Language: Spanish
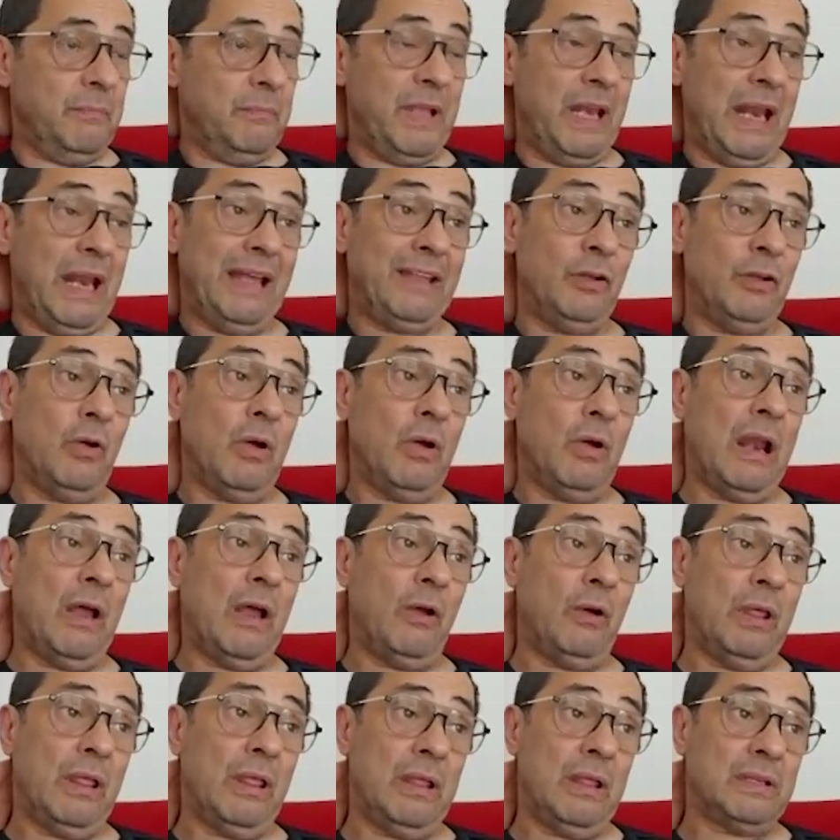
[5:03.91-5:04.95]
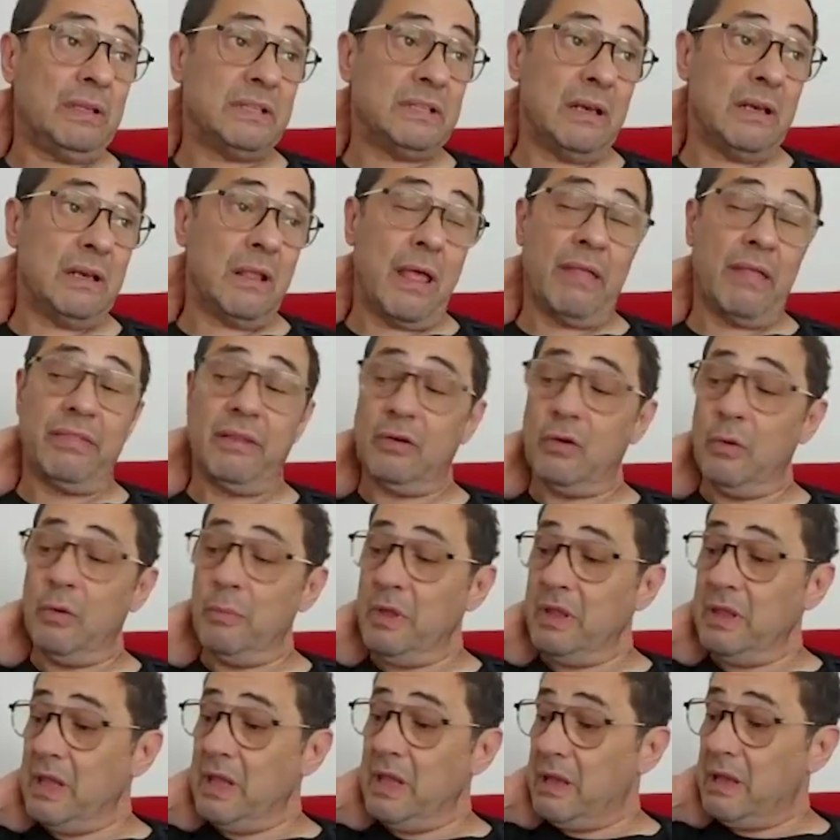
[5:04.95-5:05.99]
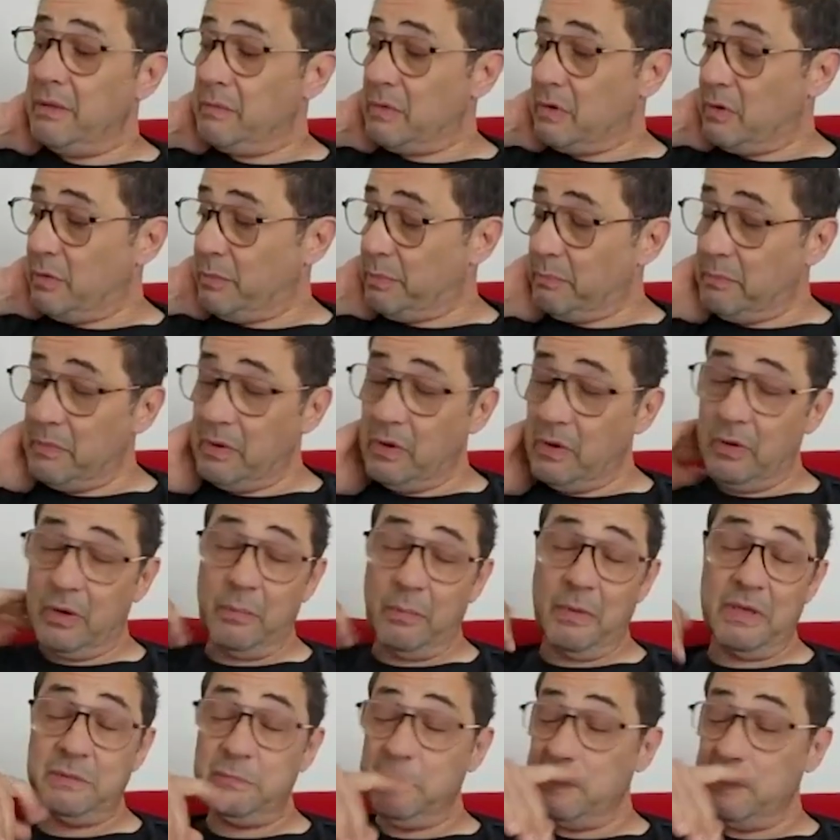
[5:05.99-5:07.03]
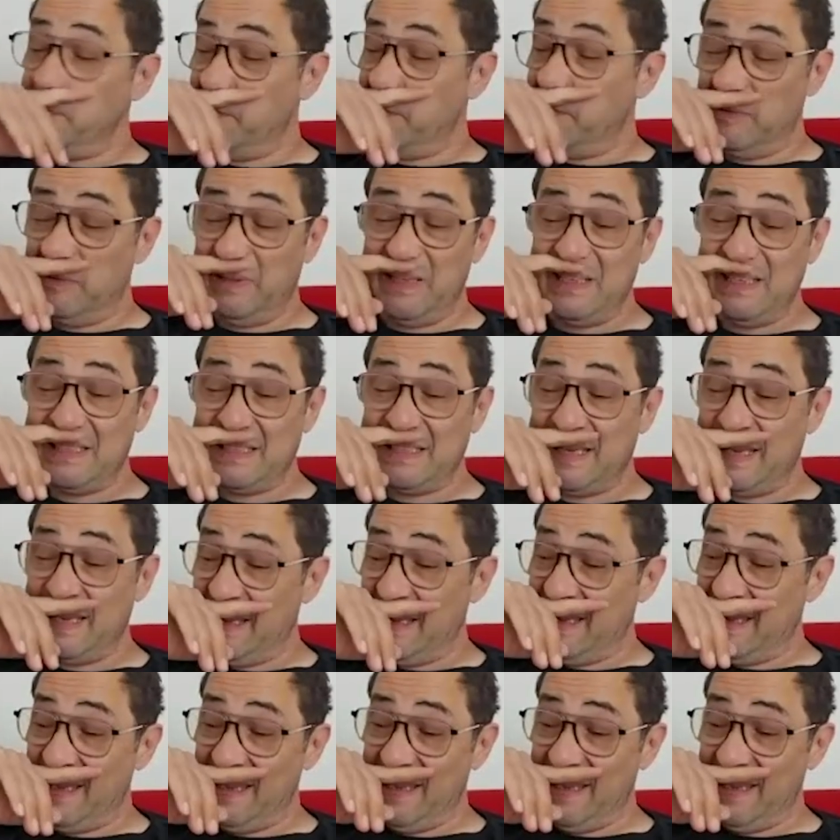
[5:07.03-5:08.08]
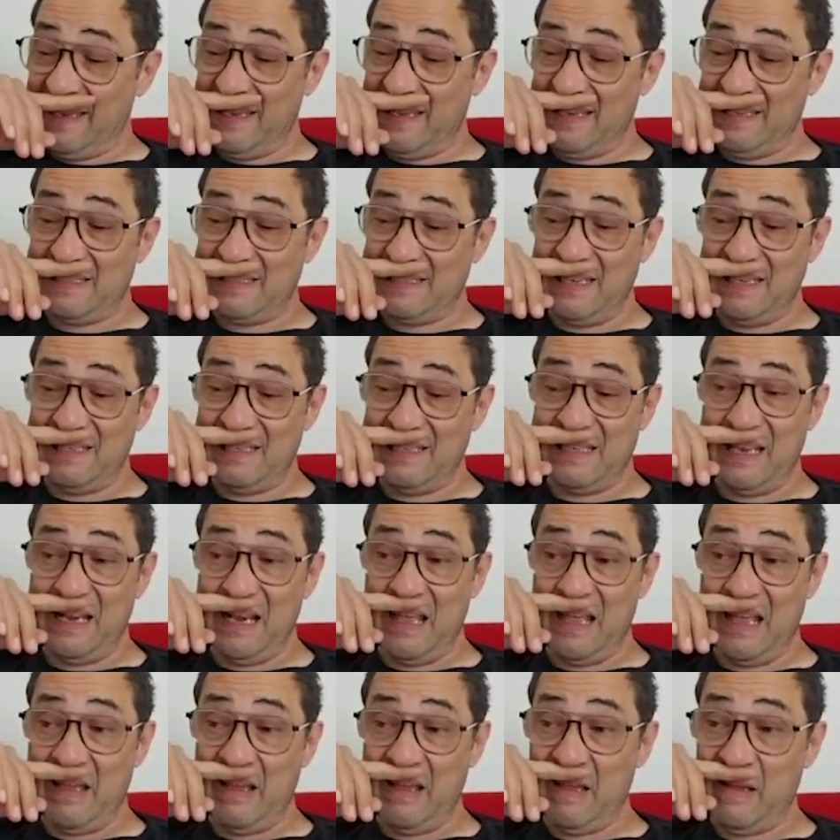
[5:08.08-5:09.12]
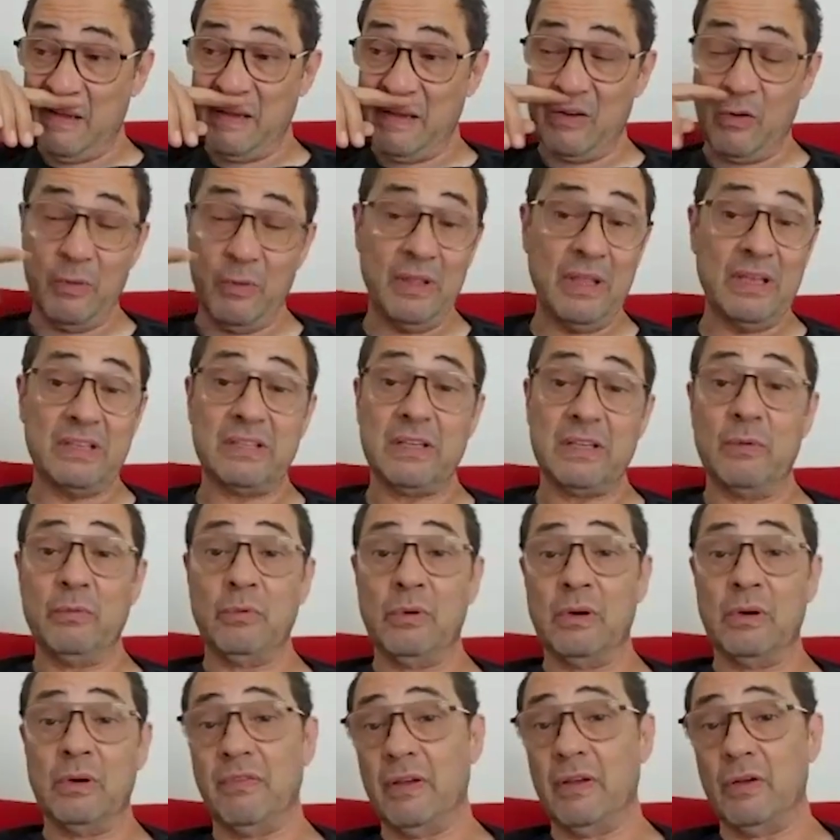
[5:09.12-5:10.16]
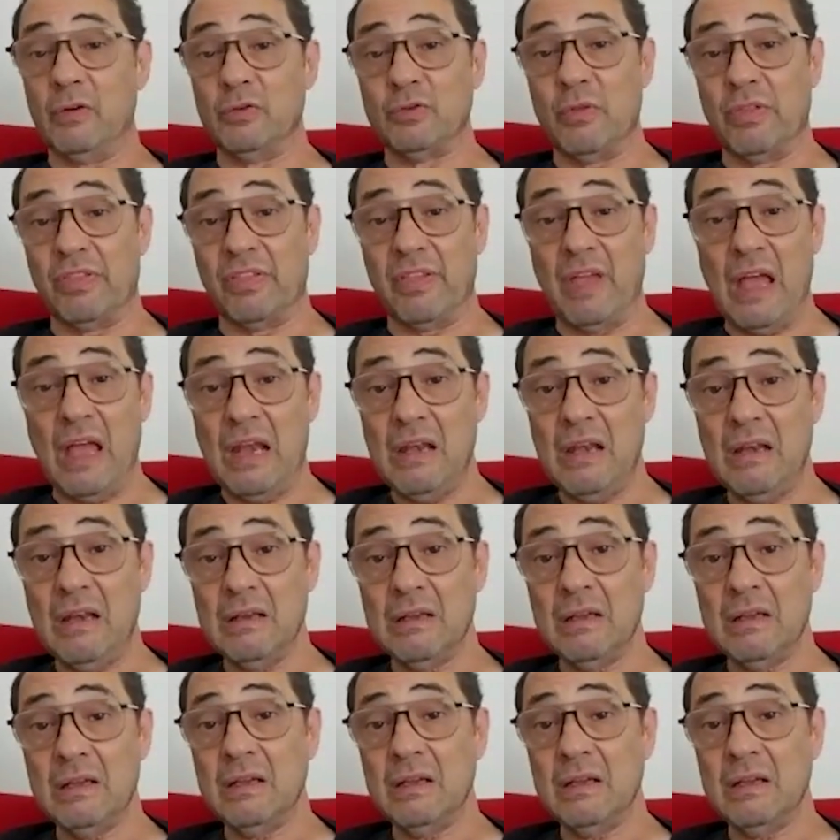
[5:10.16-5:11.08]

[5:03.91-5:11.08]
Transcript: Mira, yo a la hora de hacer comedia, lo, que más me importa es que, es, que la comedia sea un reflejo social